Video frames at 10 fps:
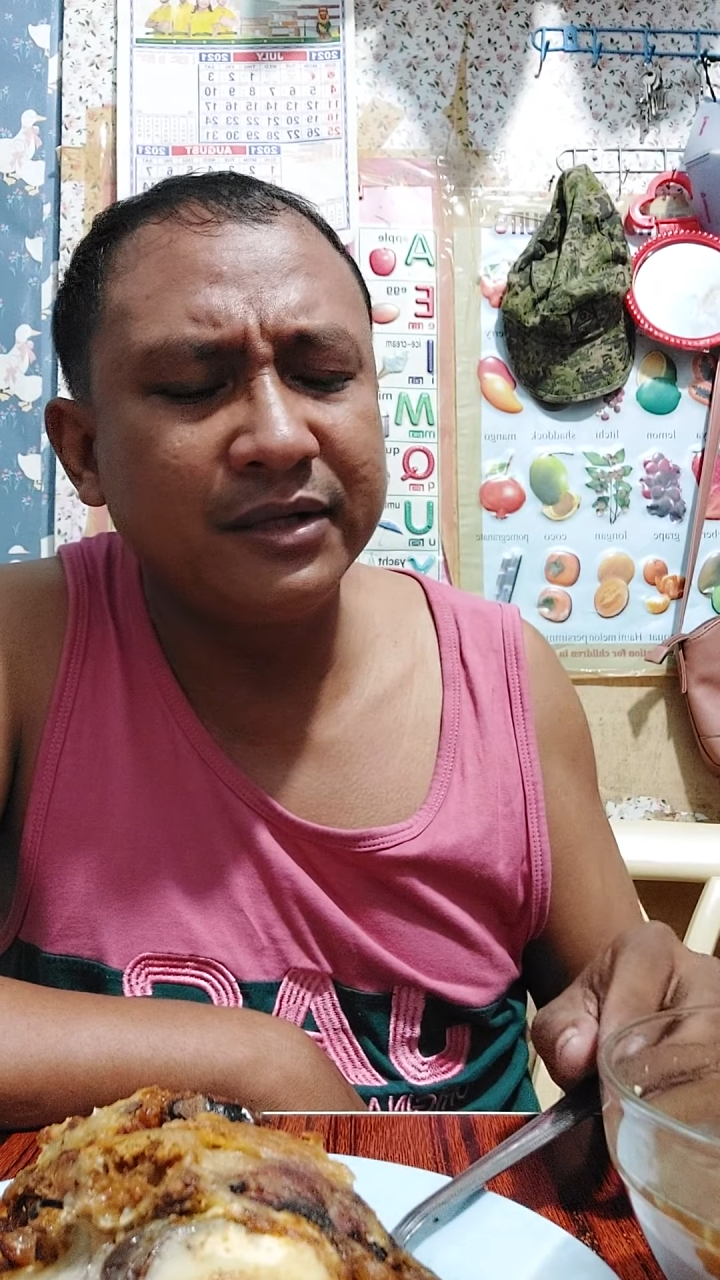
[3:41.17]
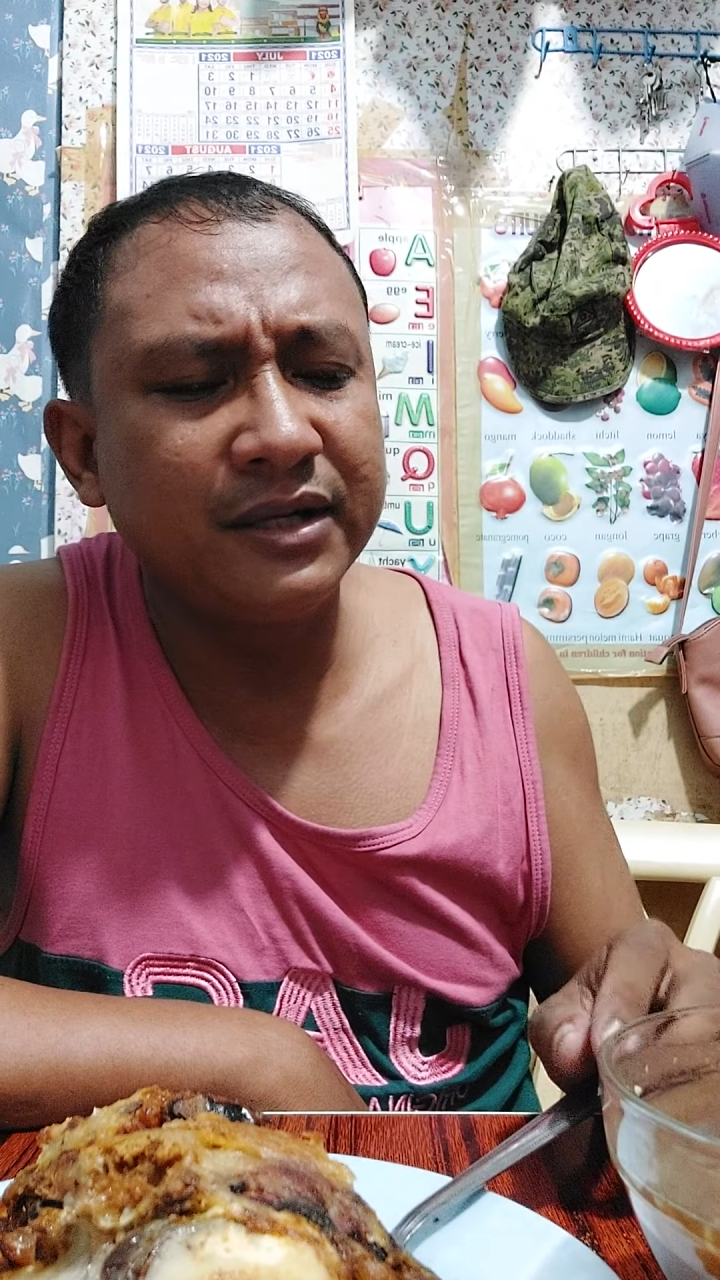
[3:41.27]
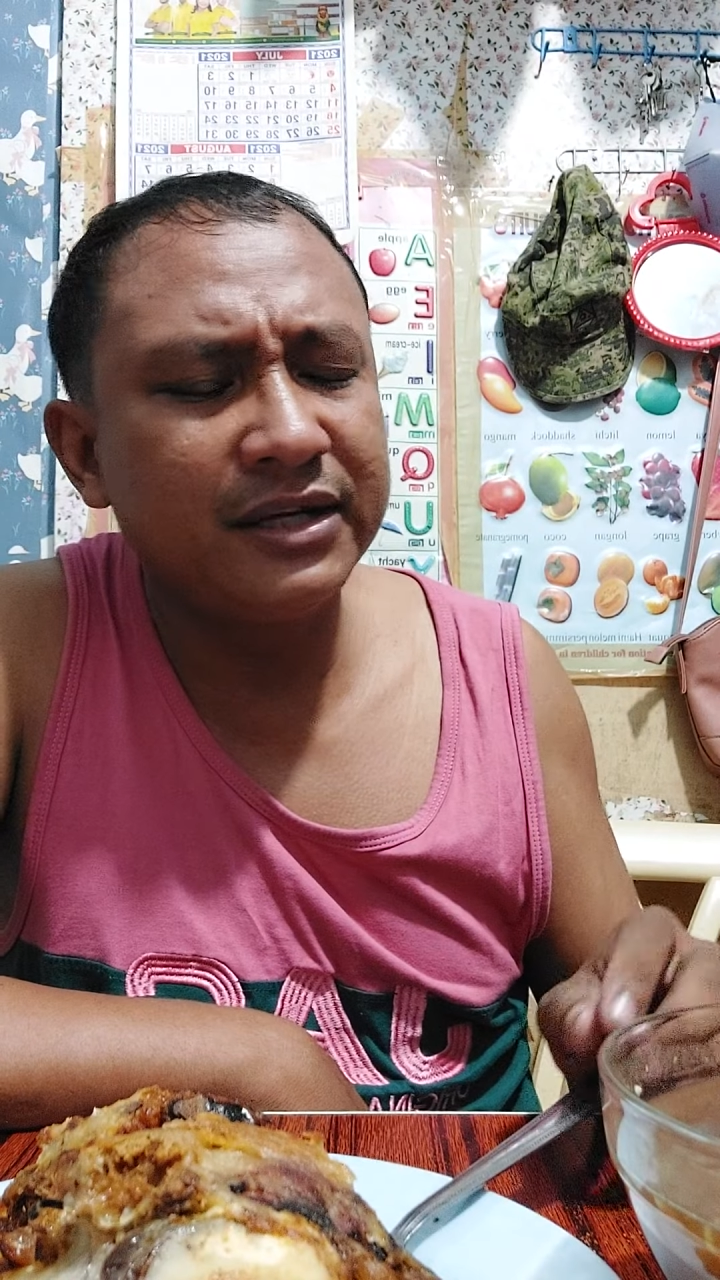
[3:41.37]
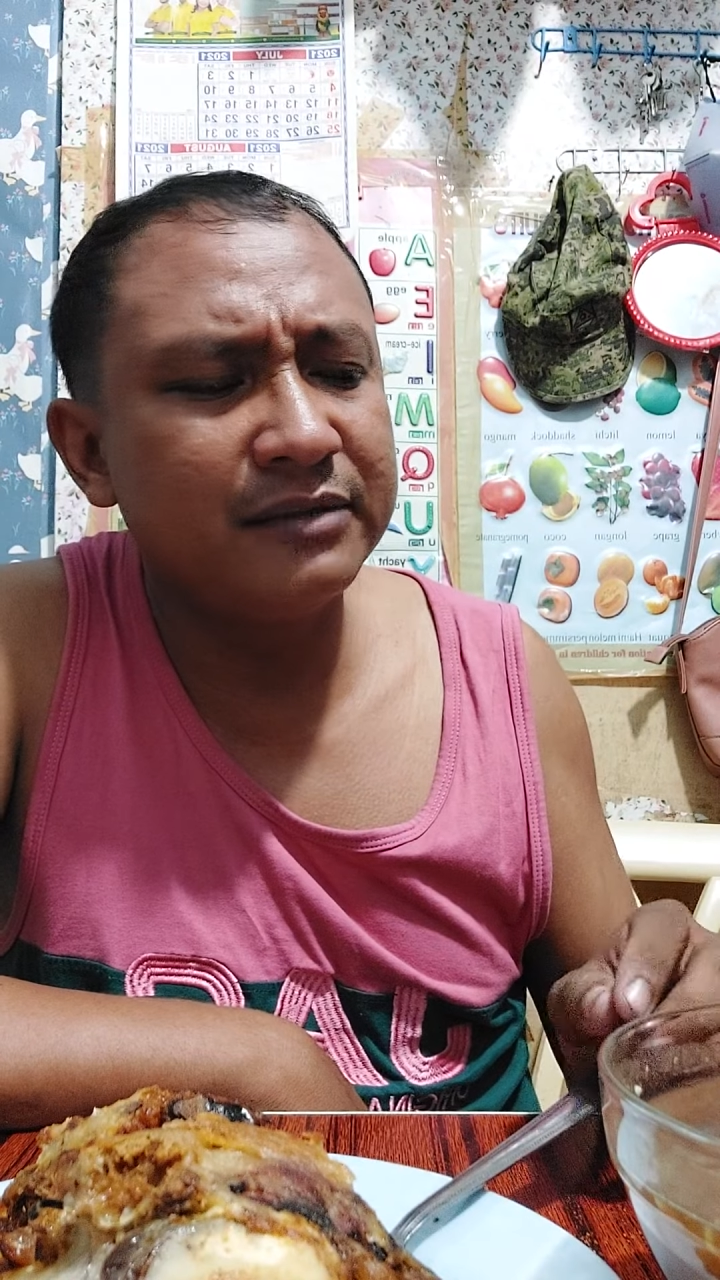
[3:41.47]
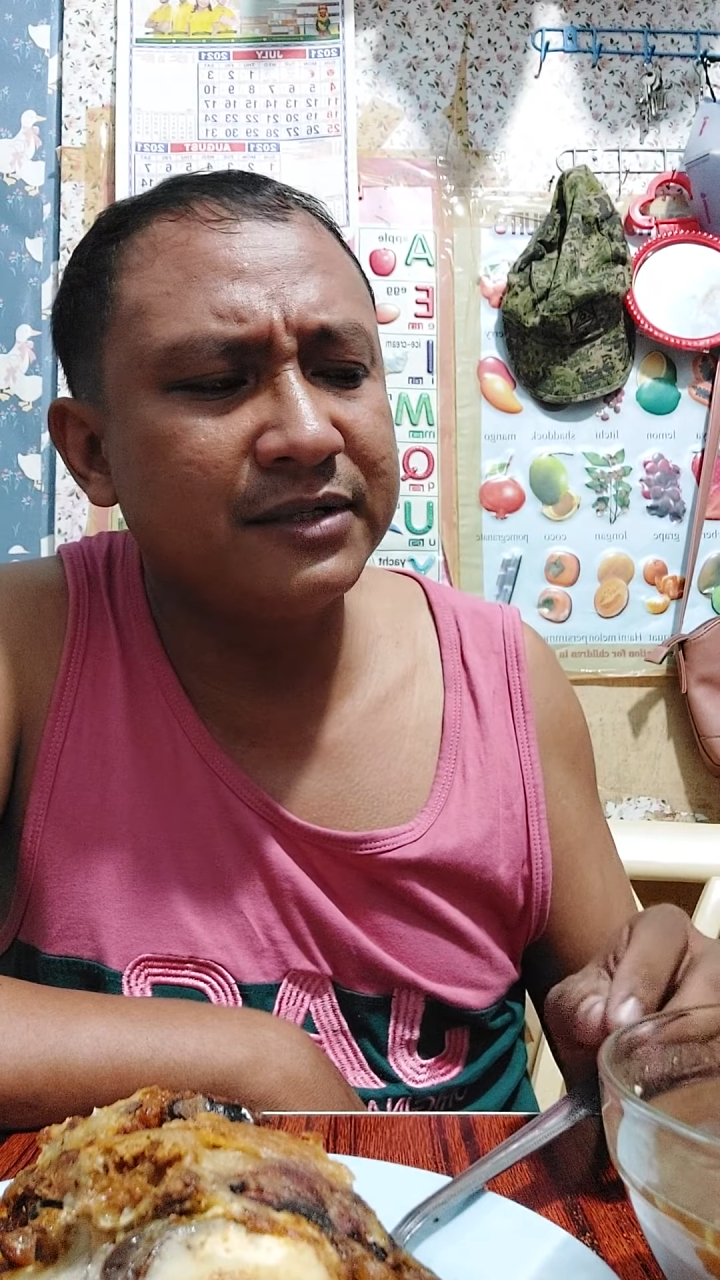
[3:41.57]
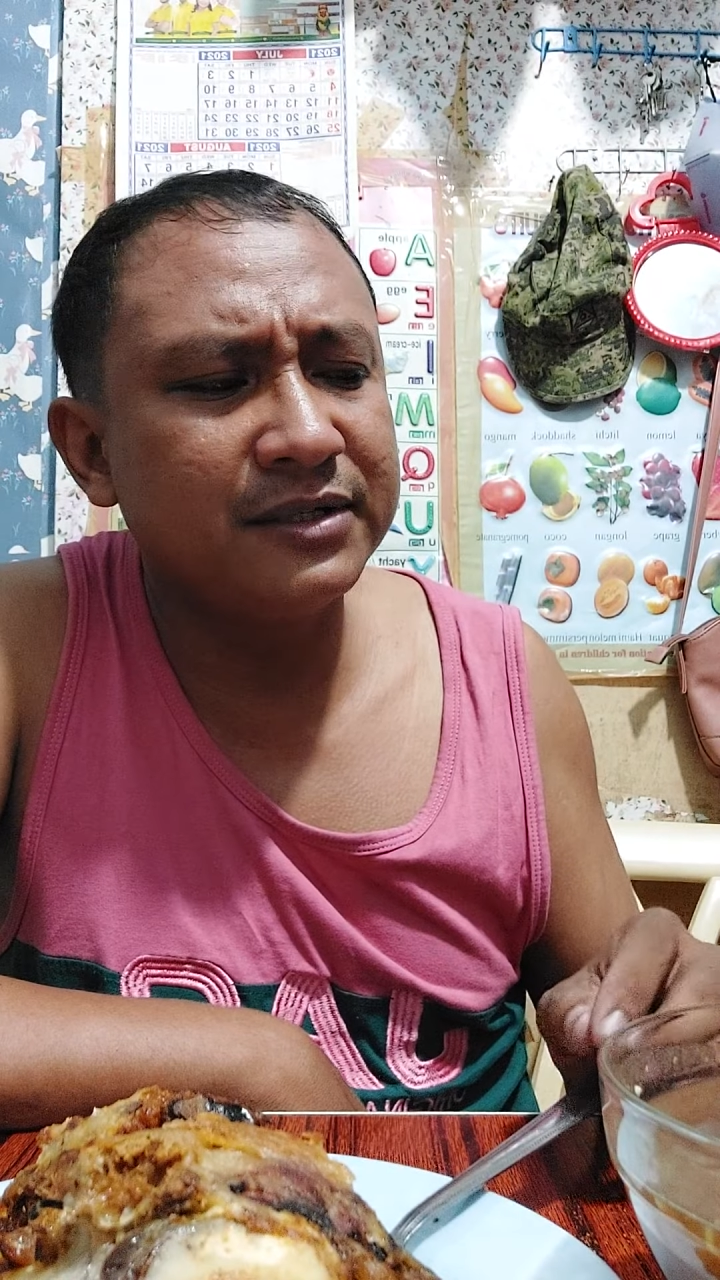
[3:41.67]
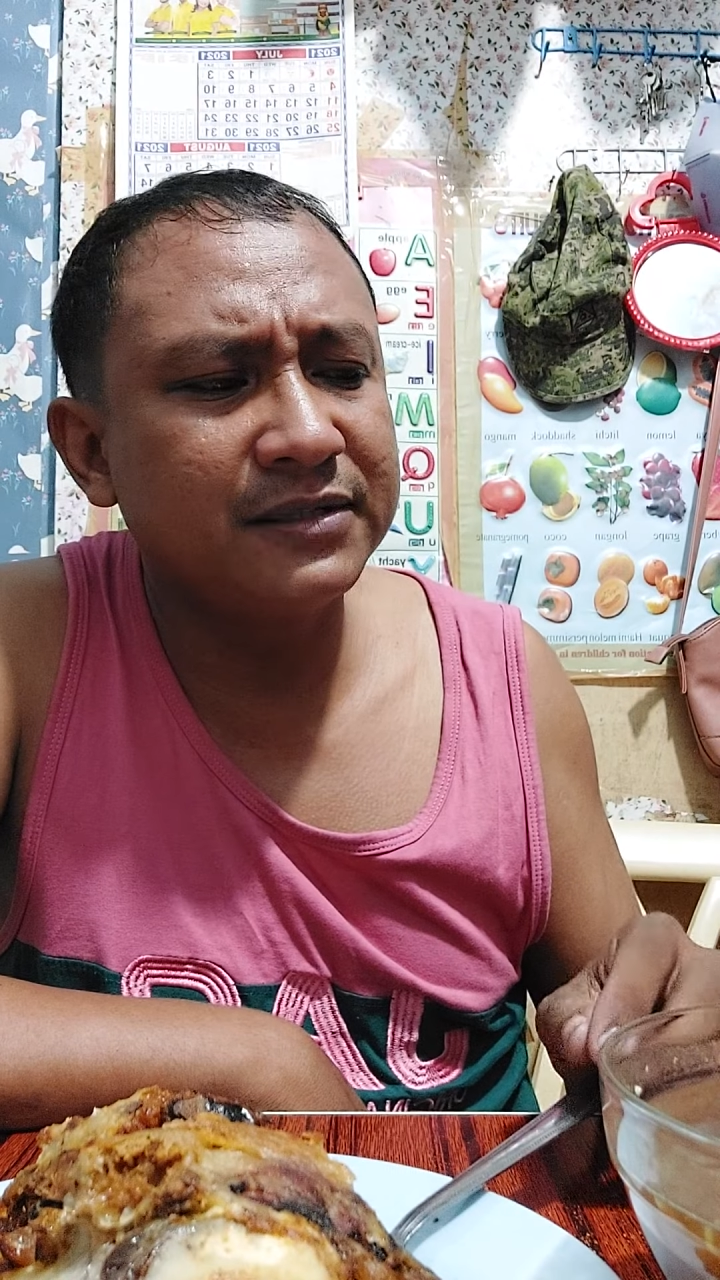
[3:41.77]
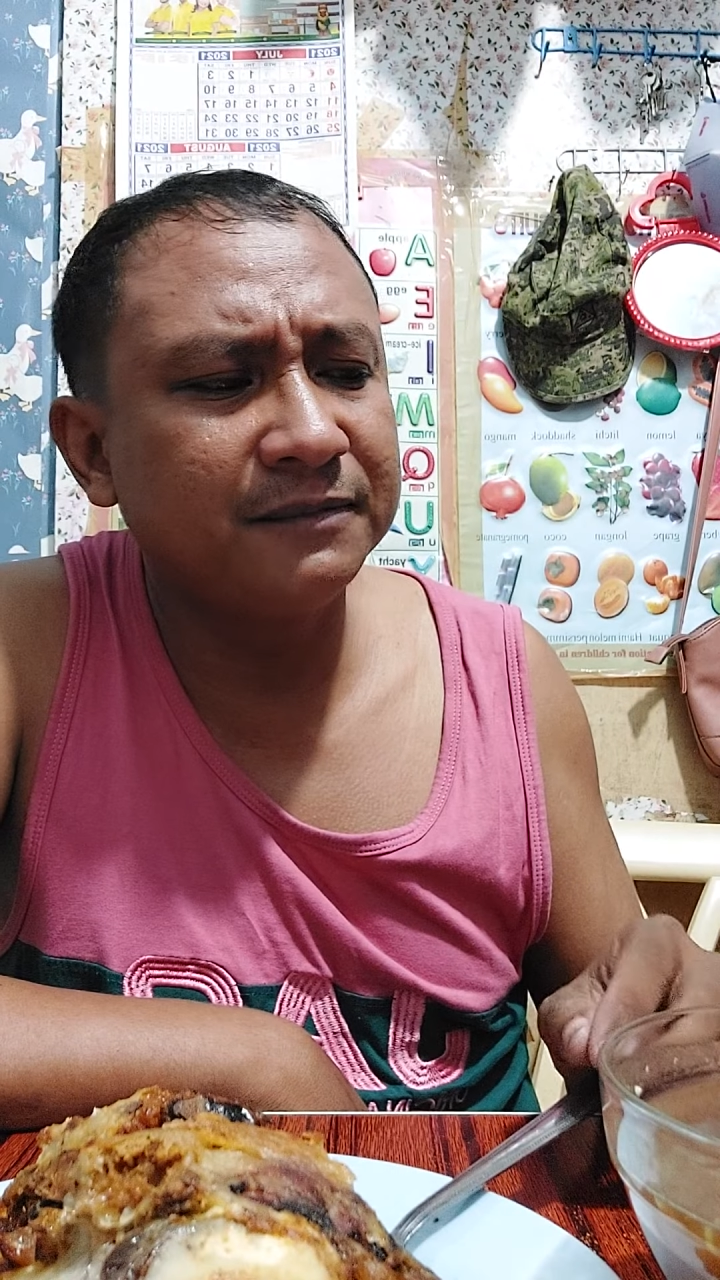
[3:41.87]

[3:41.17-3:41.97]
talaga ng mask.